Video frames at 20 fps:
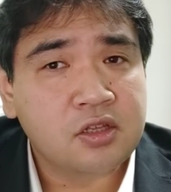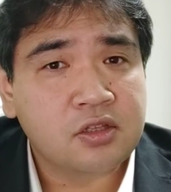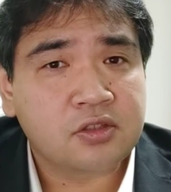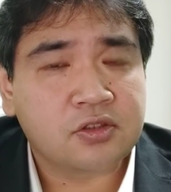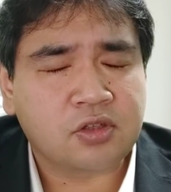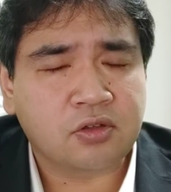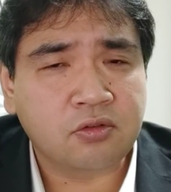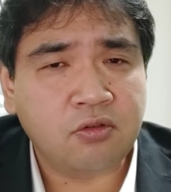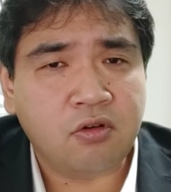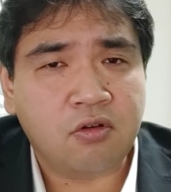
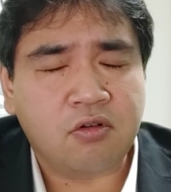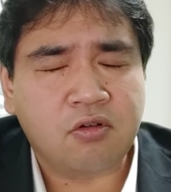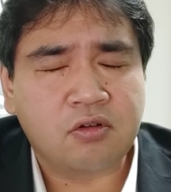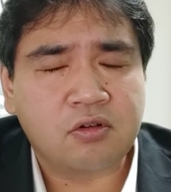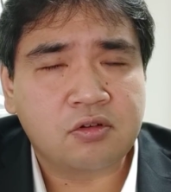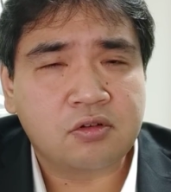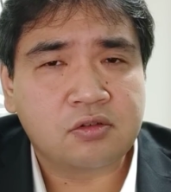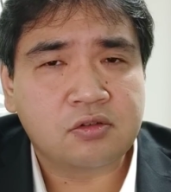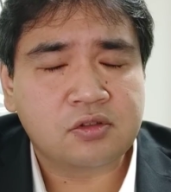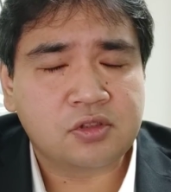その
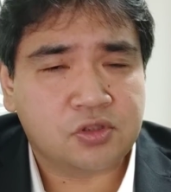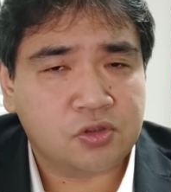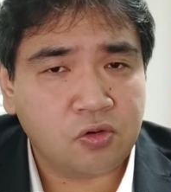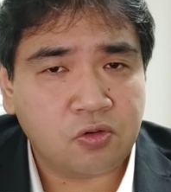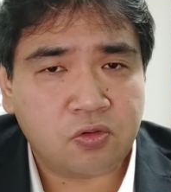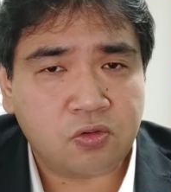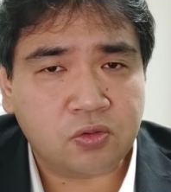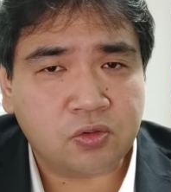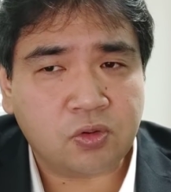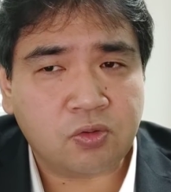
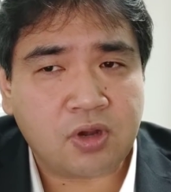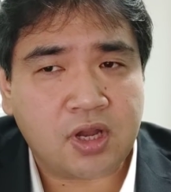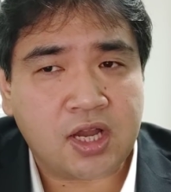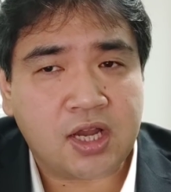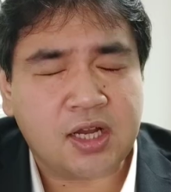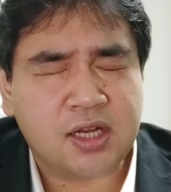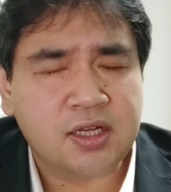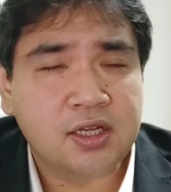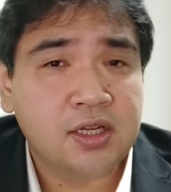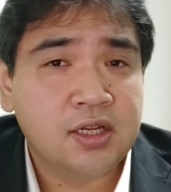情報と
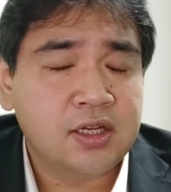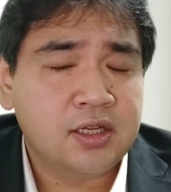は